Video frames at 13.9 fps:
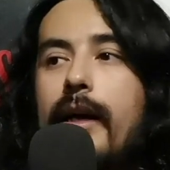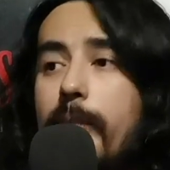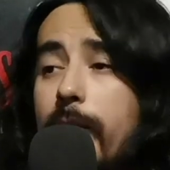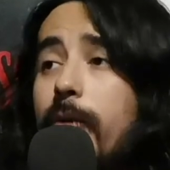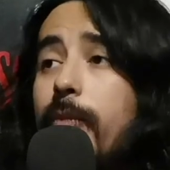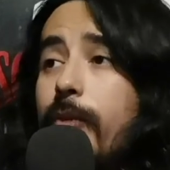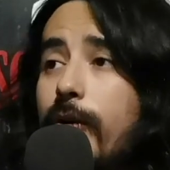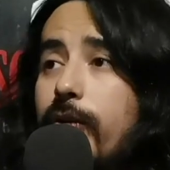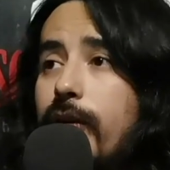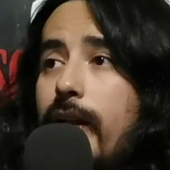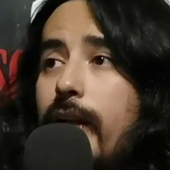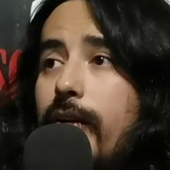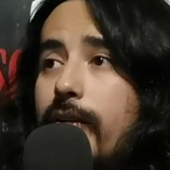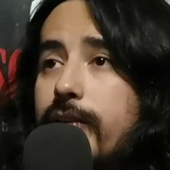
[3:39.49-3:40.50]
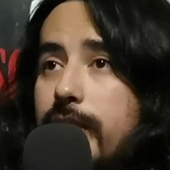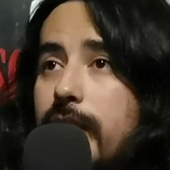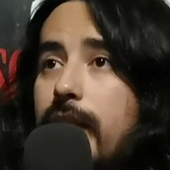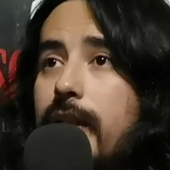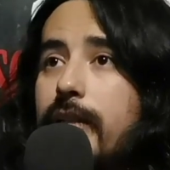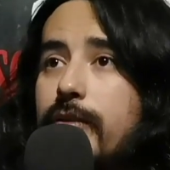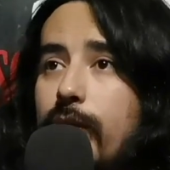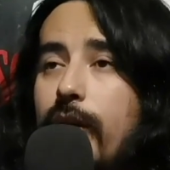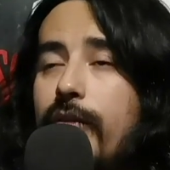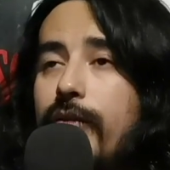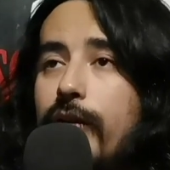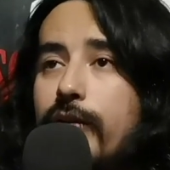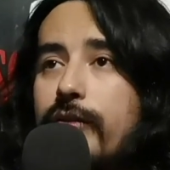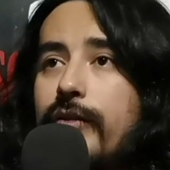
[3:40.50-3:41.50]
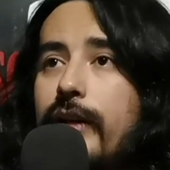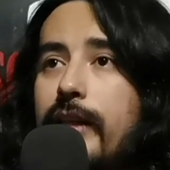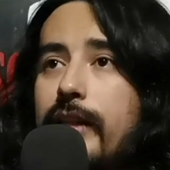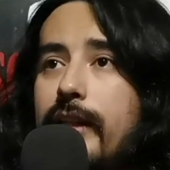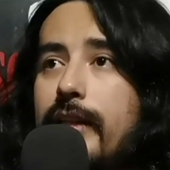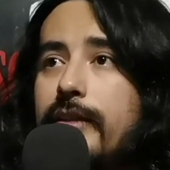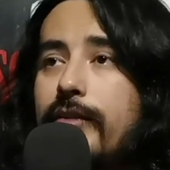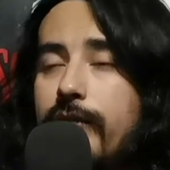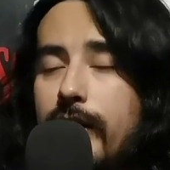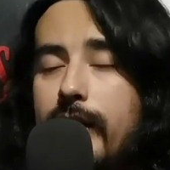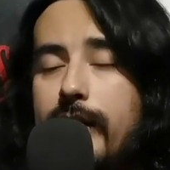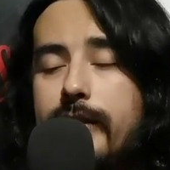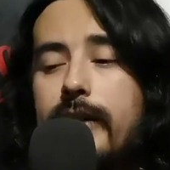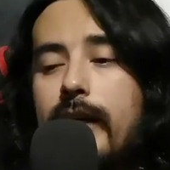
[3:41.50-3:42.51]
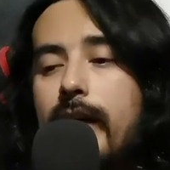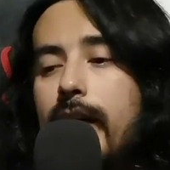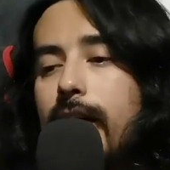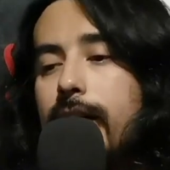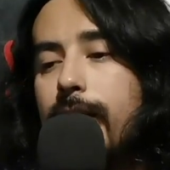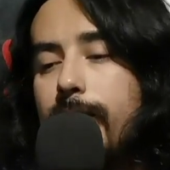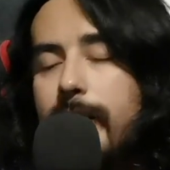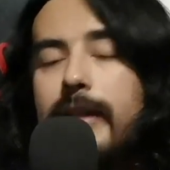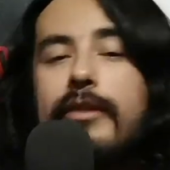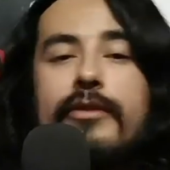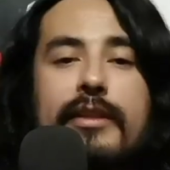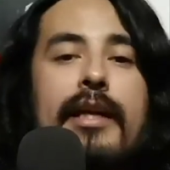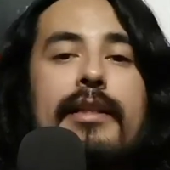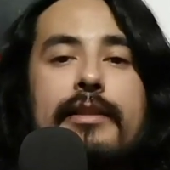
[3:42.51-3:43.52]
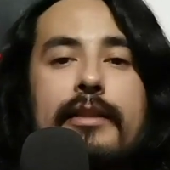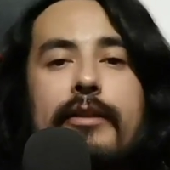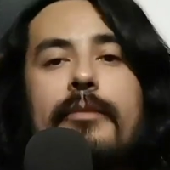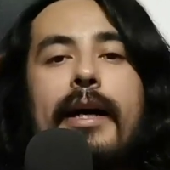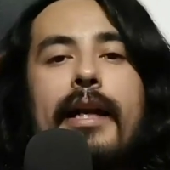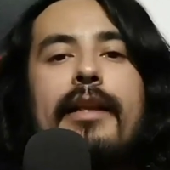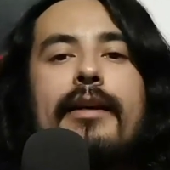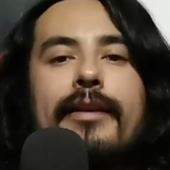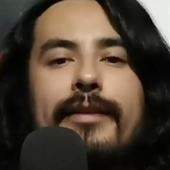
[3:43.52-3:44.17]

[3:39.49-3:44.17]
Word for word: Pero por otro lado, si estudiar filosofía te hace infeliz, también no está haciendo mal.